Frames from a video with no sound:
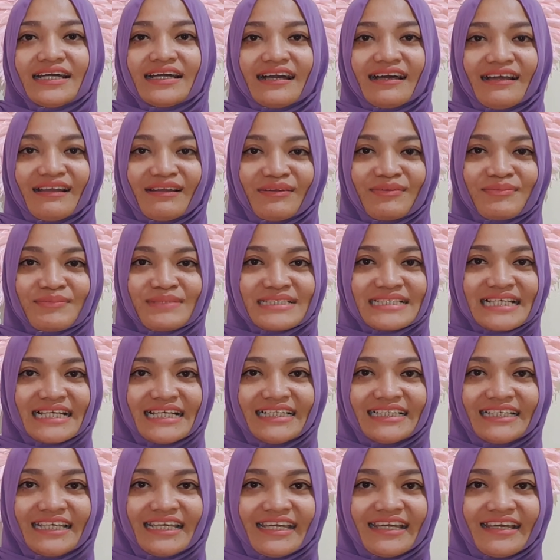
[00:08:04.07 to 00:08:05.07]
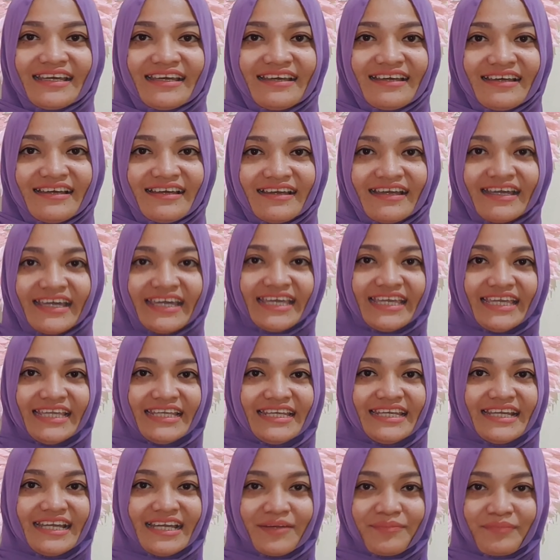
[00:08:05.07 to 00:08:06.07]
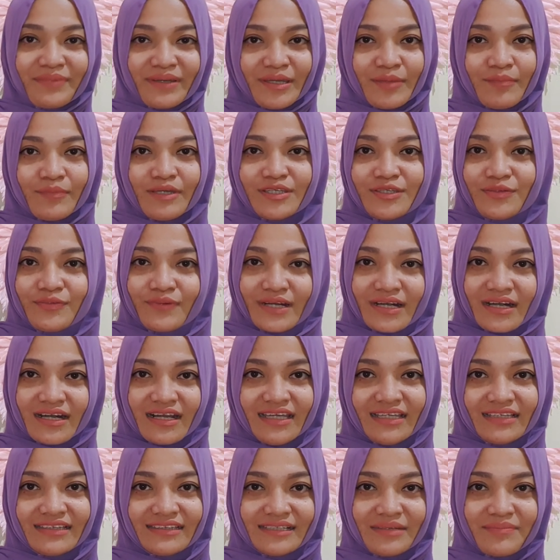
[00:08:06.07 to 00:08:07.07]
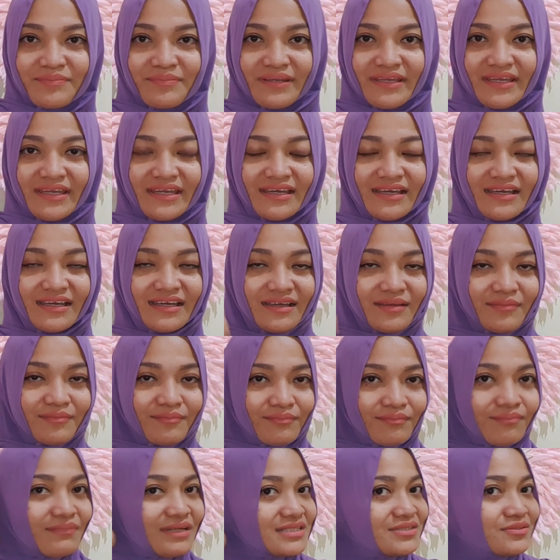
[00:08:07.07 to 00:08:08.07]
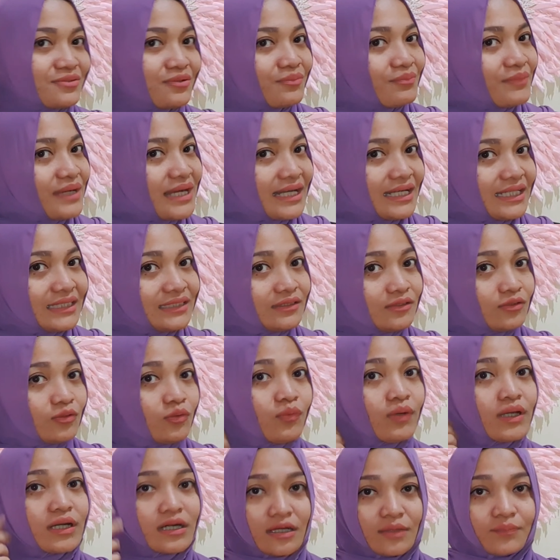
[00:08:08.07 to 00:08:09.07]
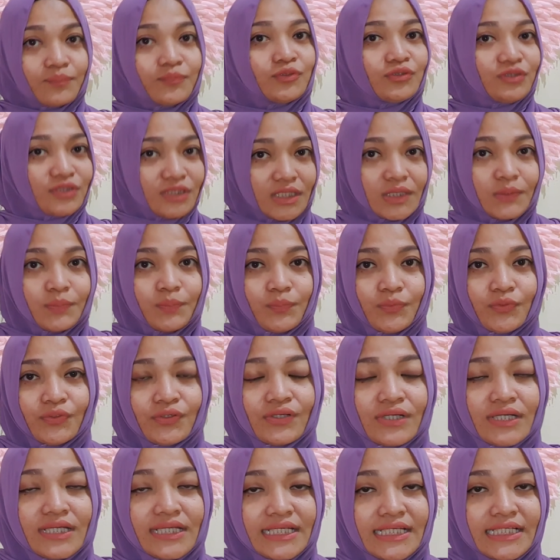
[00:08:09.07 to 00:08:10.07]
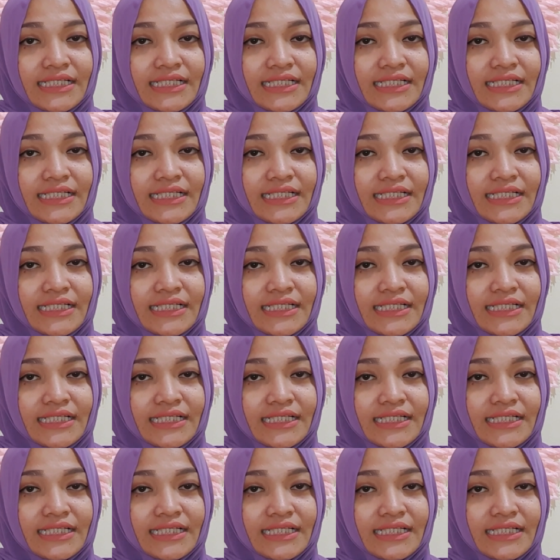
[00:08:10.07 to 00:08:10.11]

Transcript: kalau misalnya kayak gini kan pakai baju warna hitam dia masuk banget warna putih pun